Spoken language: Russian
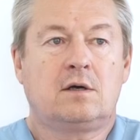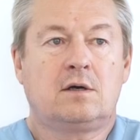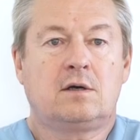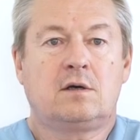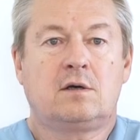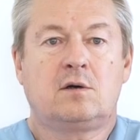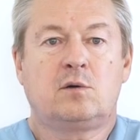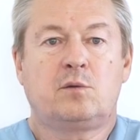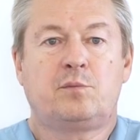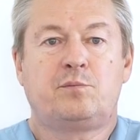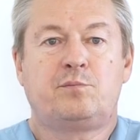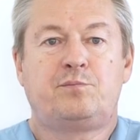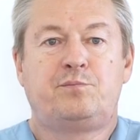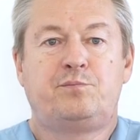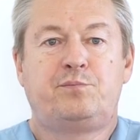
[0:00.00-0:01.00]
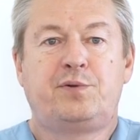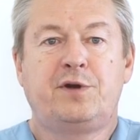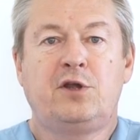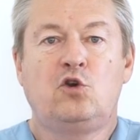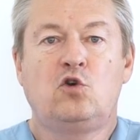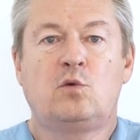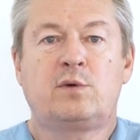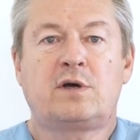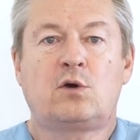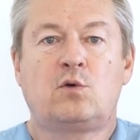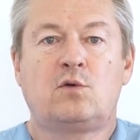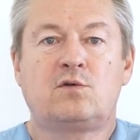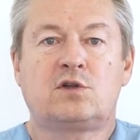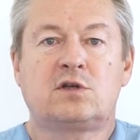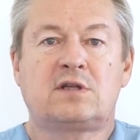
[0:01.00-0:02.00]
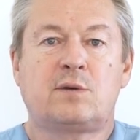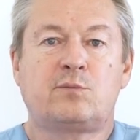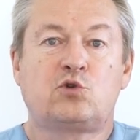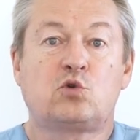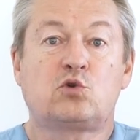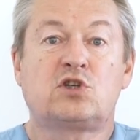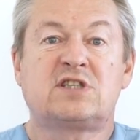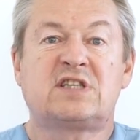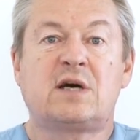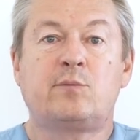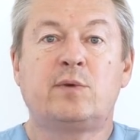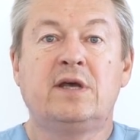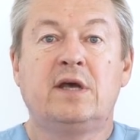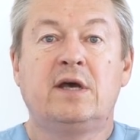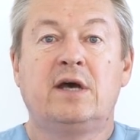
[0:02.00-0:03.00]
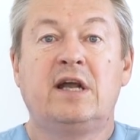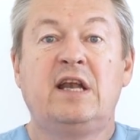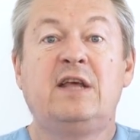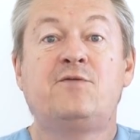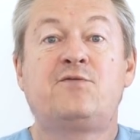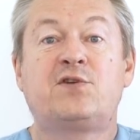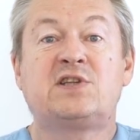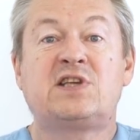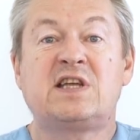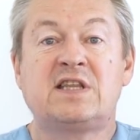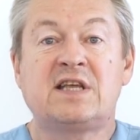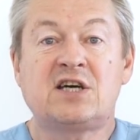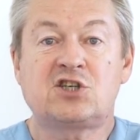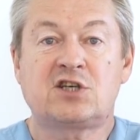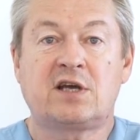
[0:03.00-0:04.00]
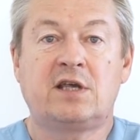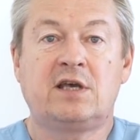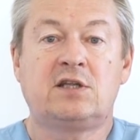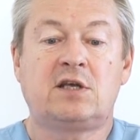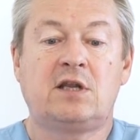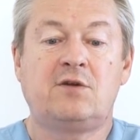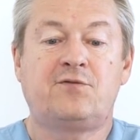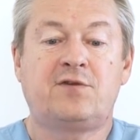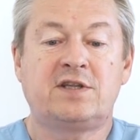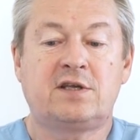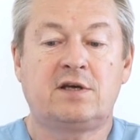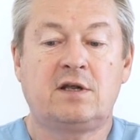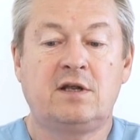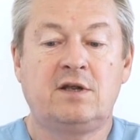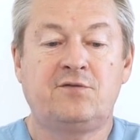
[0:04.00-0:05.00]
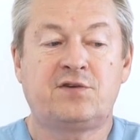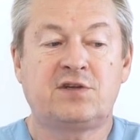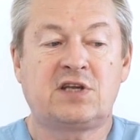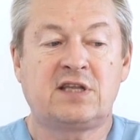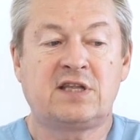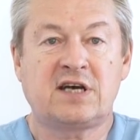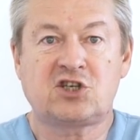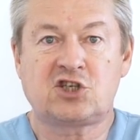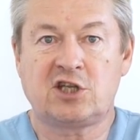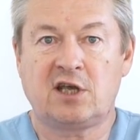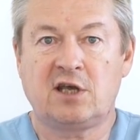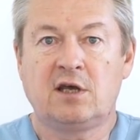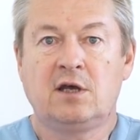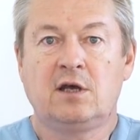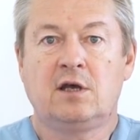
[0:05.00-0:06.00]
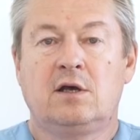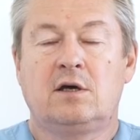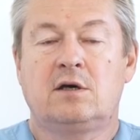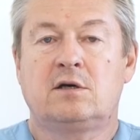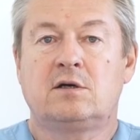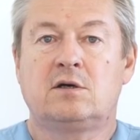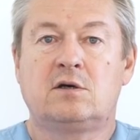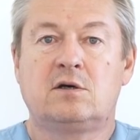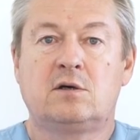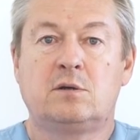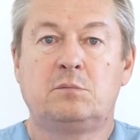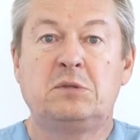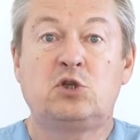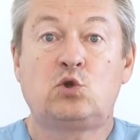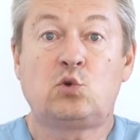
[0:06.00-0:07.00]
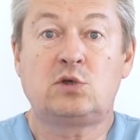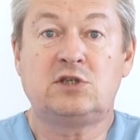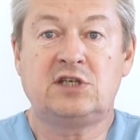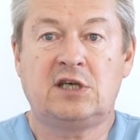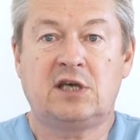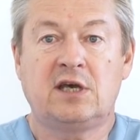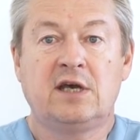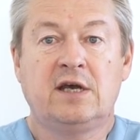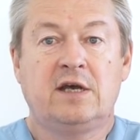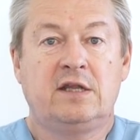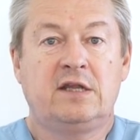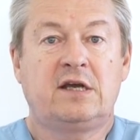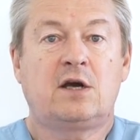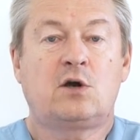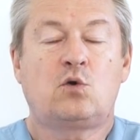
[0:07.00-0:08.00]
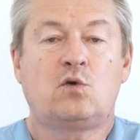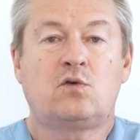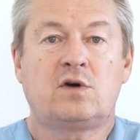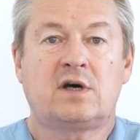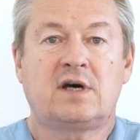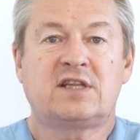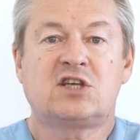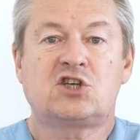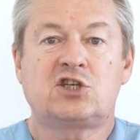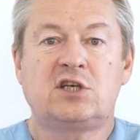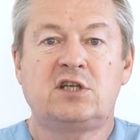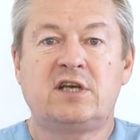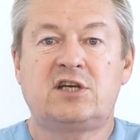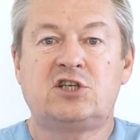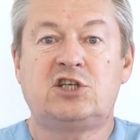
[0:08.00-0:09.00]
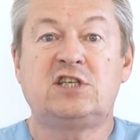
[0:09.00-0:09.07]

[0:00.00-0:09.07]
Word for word: а, прием какого-то там, тот же самый лимфодренаж, какие-то лимфо, э, лимфодренажные а, методики никакого отношения к